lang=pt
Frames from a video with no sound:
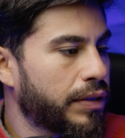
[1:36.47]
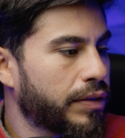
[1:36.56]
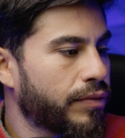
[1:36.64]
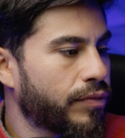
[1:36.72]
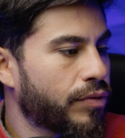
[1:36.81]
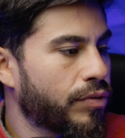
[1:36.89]

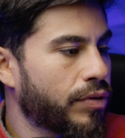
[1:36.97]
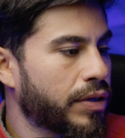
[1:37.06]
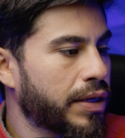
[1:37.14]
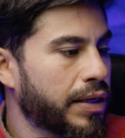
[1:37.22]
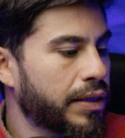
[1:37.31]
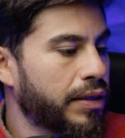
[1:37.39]
Então, vou
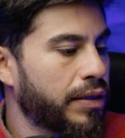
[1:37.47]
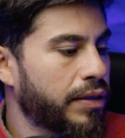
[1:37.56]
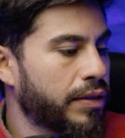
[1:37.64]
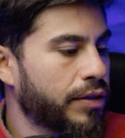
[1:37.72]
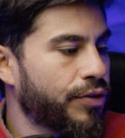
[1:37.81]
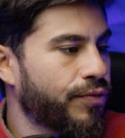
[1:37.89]
colocar
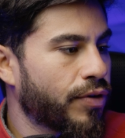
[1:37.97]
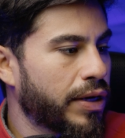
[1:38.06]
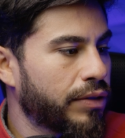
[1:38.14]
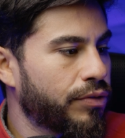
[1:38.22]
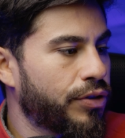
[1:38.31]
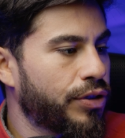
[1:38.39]
aqui
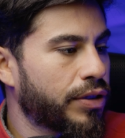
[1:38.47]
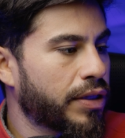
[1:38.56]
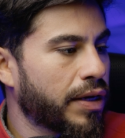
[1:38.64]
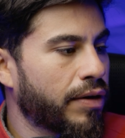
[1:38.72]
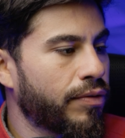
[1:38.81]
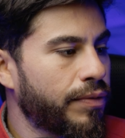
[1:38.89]
advogado
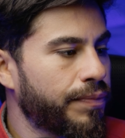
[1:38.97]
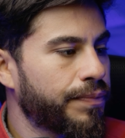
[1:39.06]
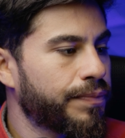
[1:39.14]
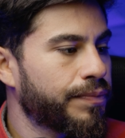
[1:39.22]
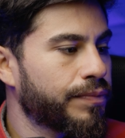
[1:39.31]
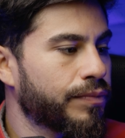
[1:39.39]
digital.
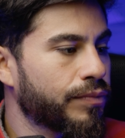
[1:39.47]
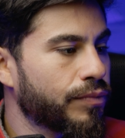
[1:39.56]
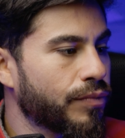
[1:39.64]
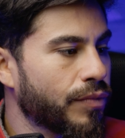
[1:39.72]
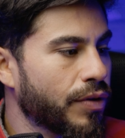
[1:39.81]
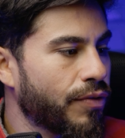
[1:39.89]

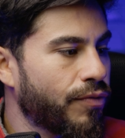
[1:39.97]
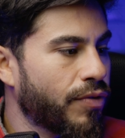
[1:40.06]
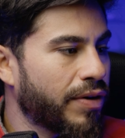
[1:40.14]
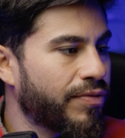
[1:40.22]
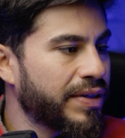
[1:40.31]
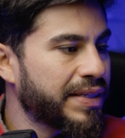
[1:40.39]

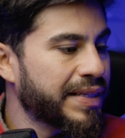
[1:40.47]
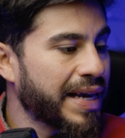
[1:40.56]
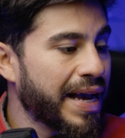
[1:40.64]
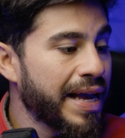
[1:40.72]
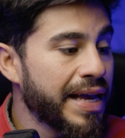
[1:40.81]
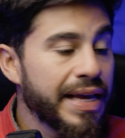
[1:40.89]
Vou
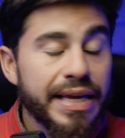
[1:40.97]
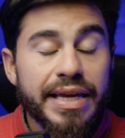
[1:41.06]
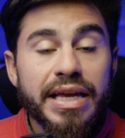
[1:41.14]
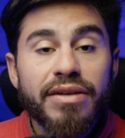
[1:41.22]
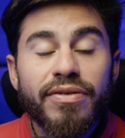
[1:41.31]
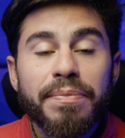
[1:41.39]
avançar
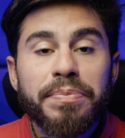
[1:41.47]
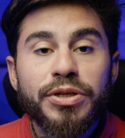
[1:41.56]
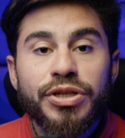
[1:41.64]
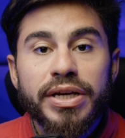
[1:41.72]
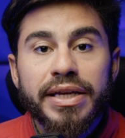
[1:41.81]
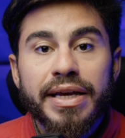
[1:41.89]
e ele vai
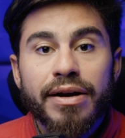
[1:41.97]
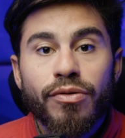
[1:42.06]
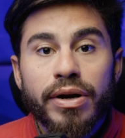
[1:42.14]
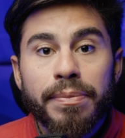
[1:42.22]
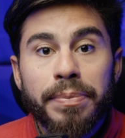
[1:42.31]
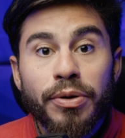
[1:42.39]
pedir aqui
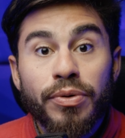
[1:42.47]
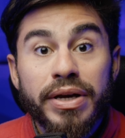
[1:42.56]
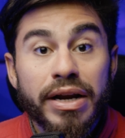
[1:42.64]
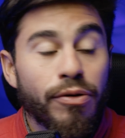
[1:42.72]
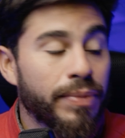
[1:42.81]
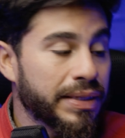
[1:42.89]
agora para eu
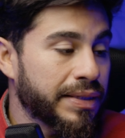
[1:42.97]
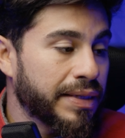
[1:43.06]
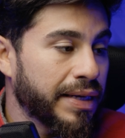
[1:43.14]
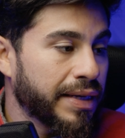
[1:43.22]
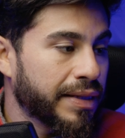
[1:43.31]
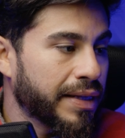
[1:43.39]
criar uma
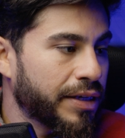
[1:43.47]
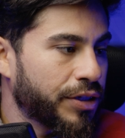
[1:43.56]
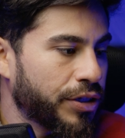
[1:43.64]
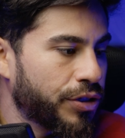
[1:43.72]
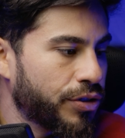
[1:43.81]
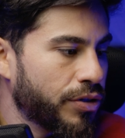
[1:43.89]
senha, tá,
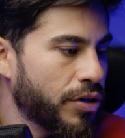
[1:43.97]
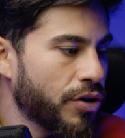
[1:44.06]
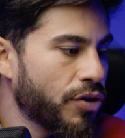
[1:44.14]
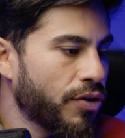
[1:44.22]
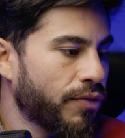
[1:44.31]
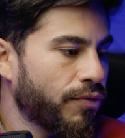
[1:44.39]
gente?
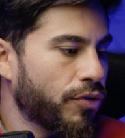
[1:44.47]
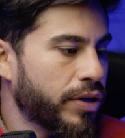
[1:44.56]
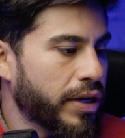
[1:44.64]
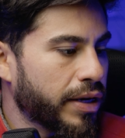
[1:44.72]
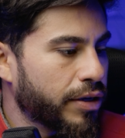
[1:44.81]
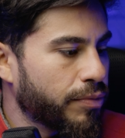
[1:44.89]
Vou
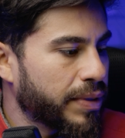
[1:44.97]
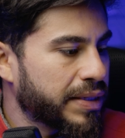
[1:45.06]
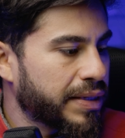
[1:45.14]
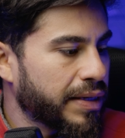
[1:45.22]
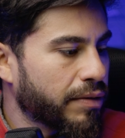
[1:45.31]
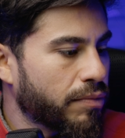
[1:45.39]
criar aqui uma
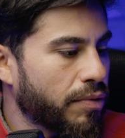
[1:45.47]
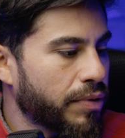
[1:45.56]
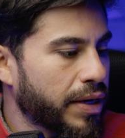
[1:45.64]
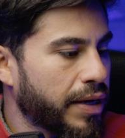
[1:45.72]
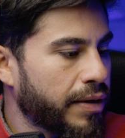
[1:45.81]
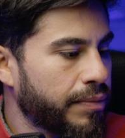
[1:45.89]
senha
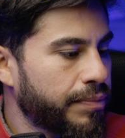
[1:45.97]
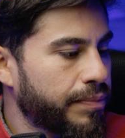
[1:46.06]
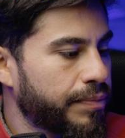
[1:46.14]
qualquer.